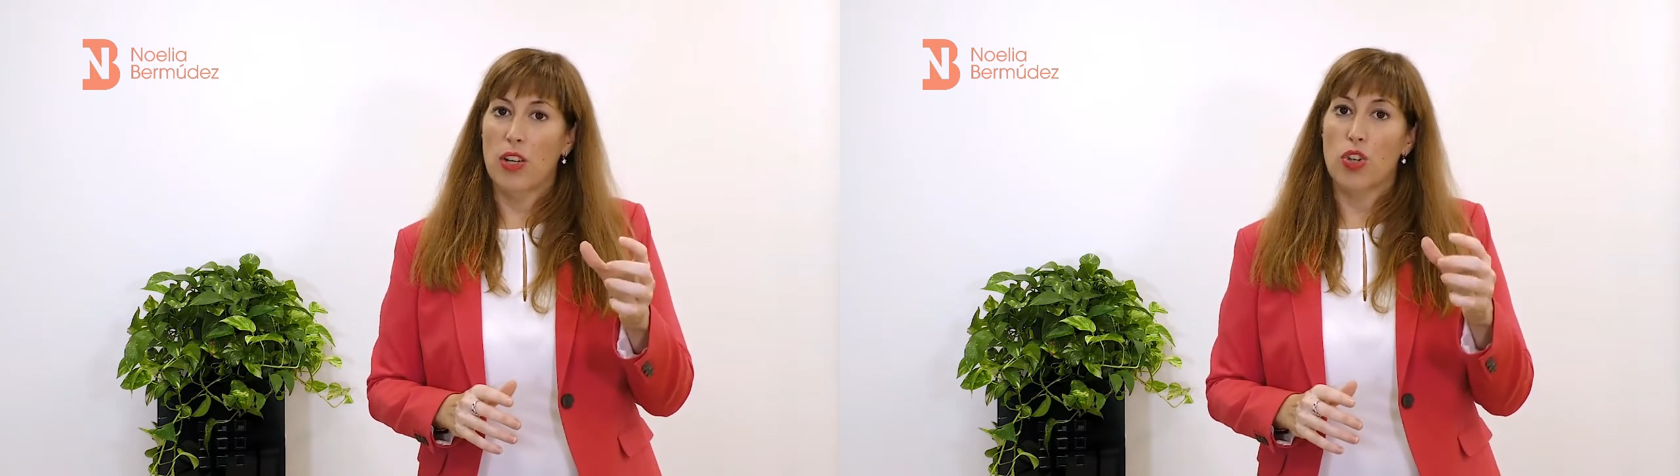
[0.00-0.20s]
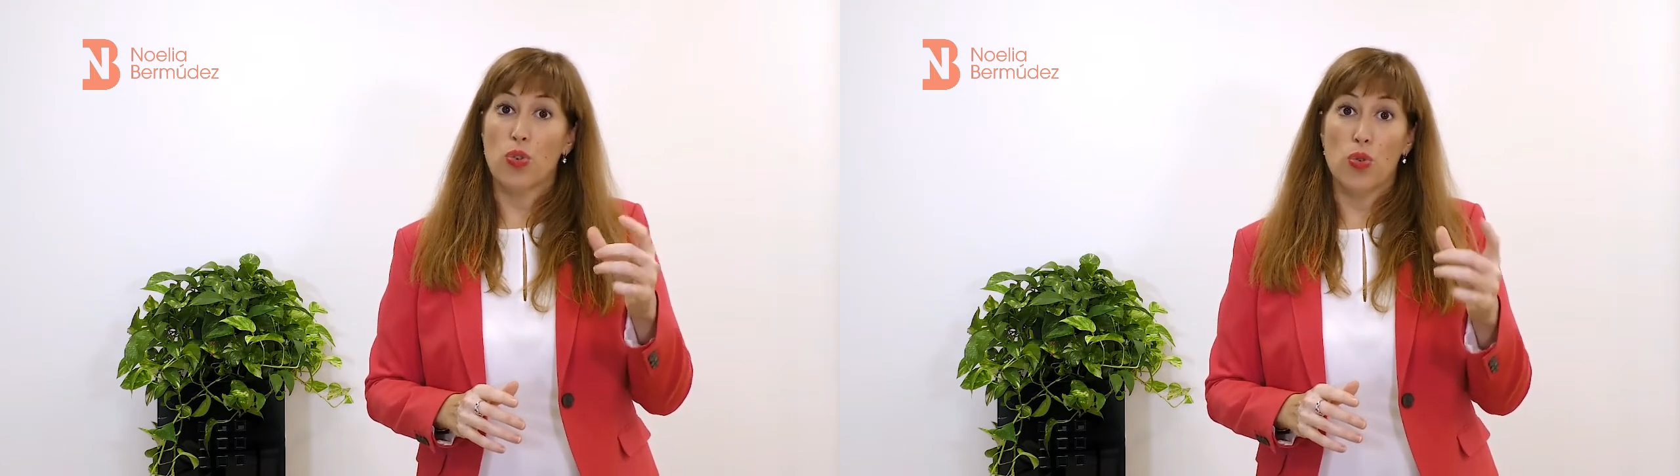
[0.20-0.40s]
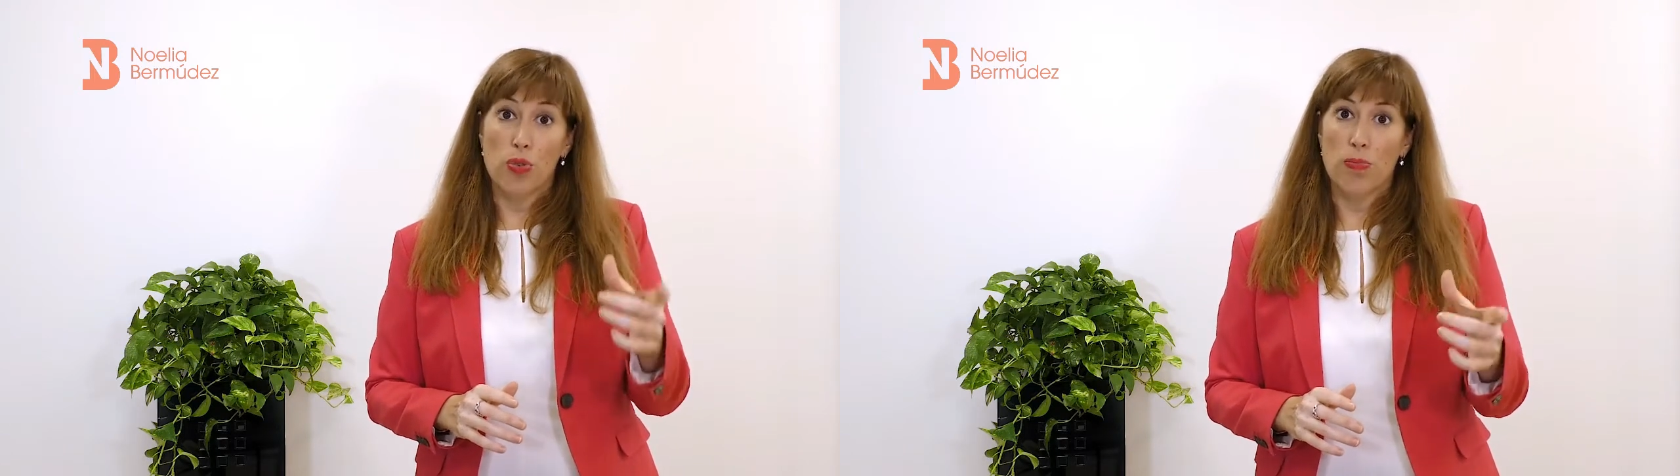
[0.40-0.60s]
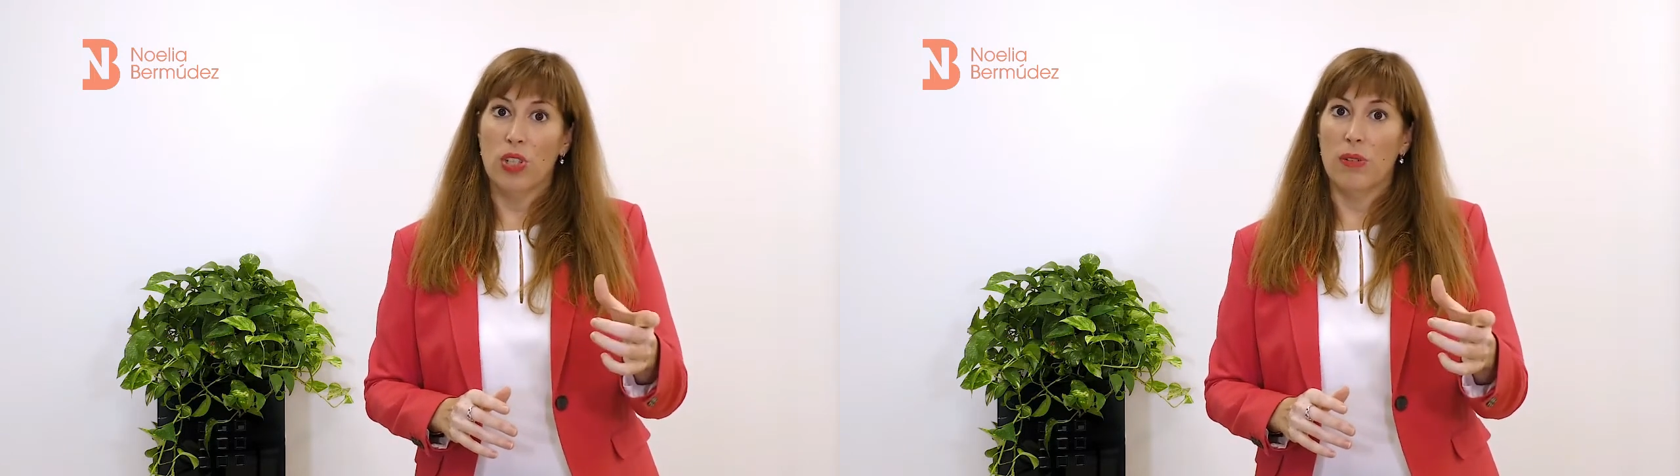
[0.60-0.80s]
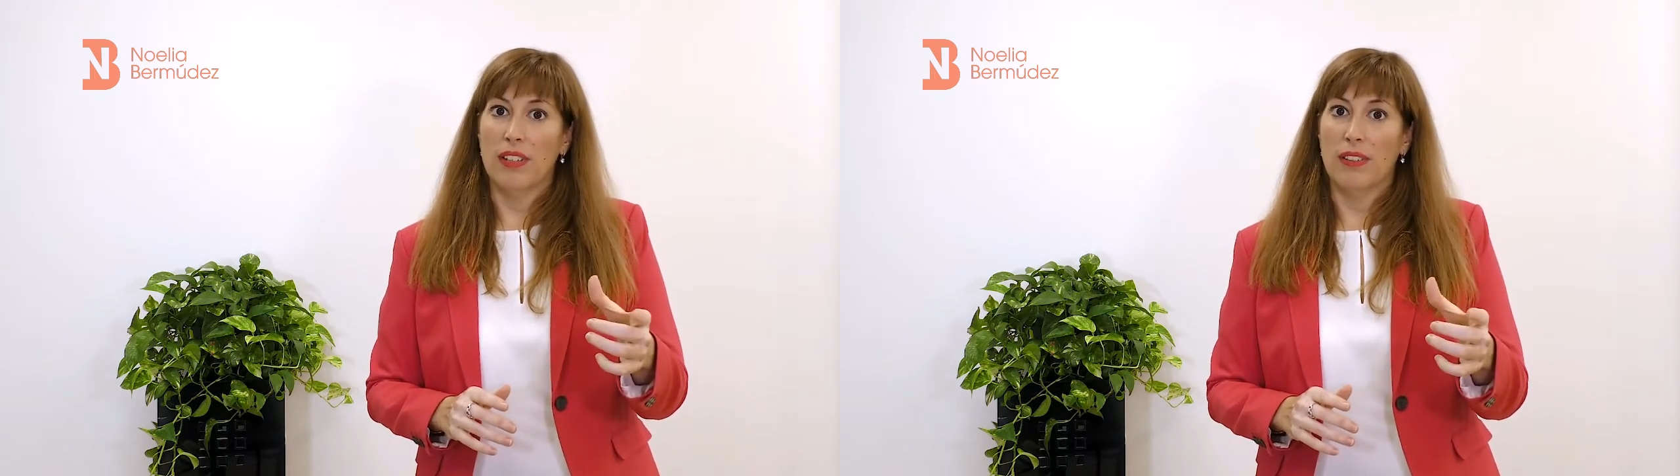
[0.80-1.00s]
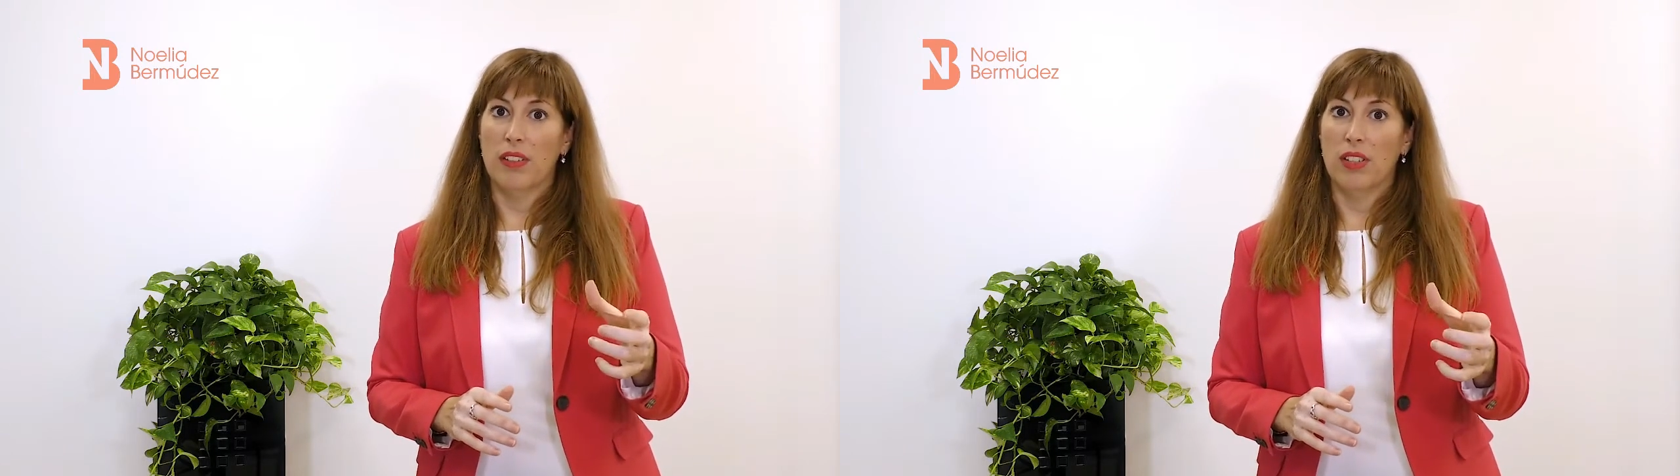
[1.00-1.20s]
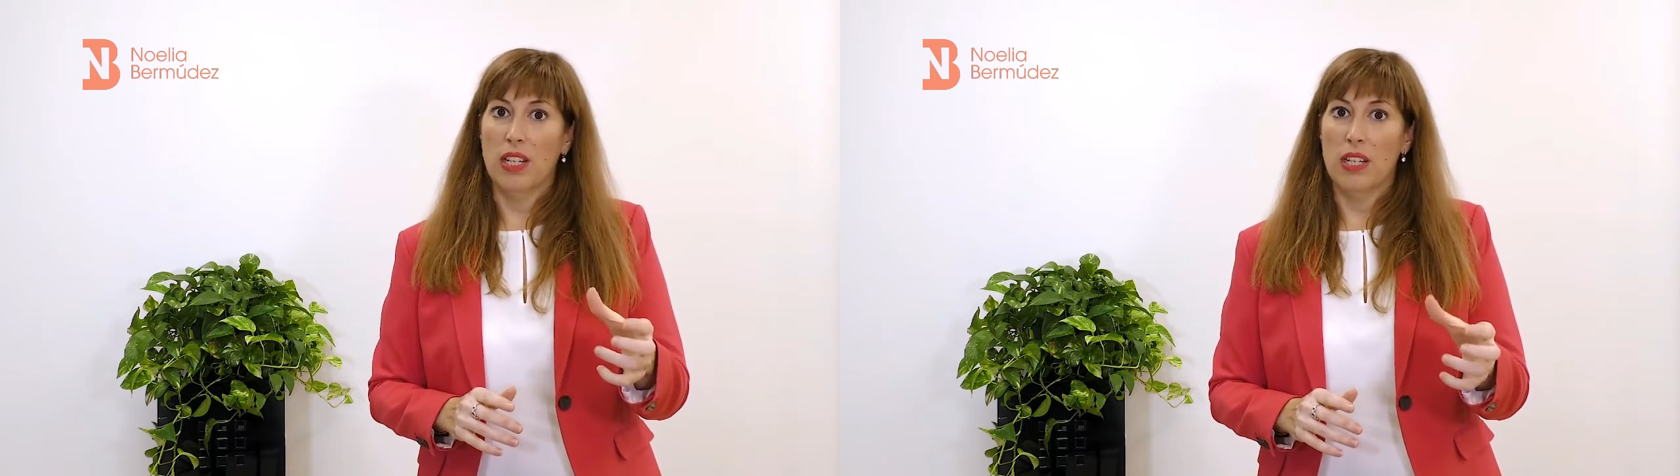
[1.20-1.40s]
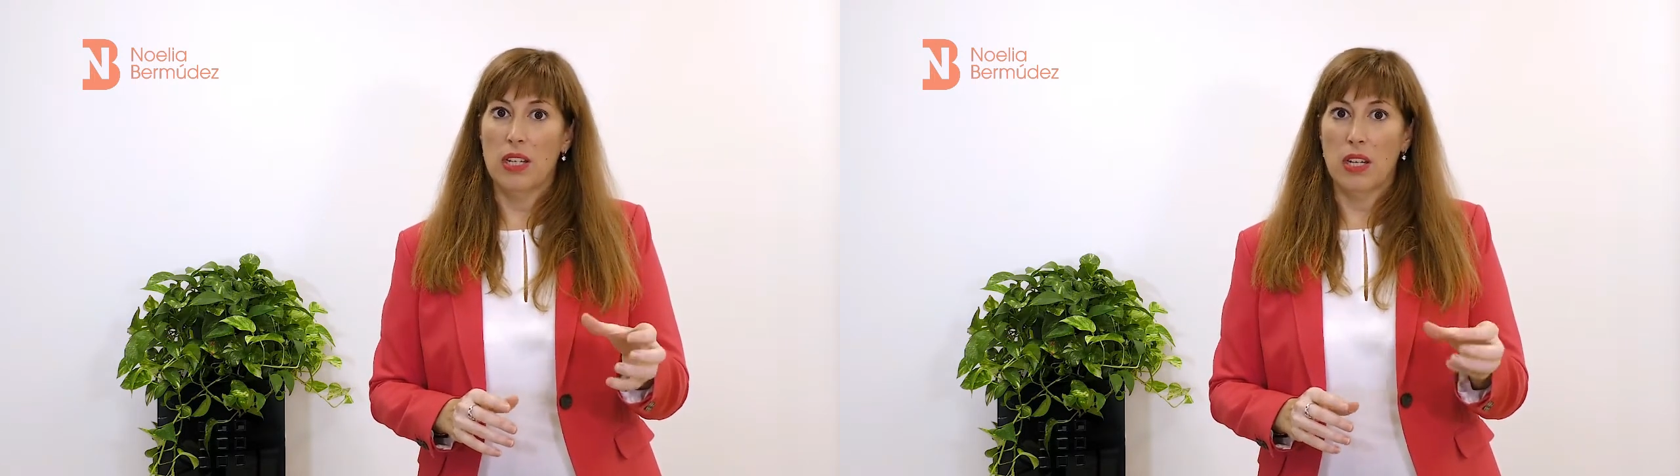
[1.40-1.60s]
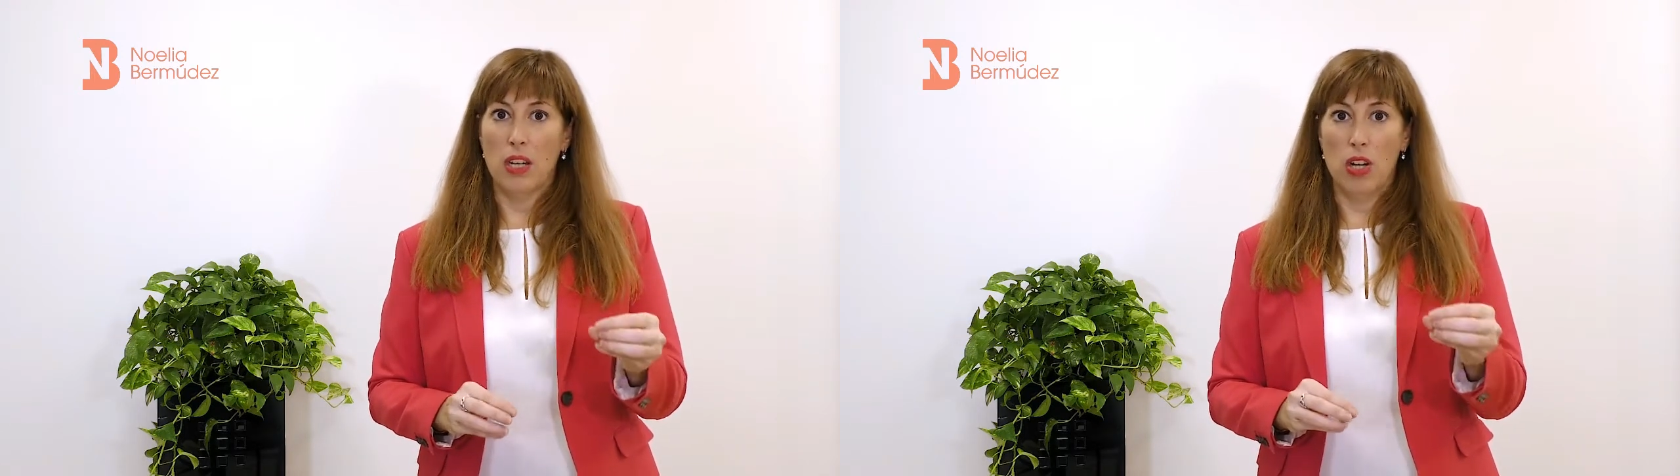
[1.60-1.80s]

sus motivaciones,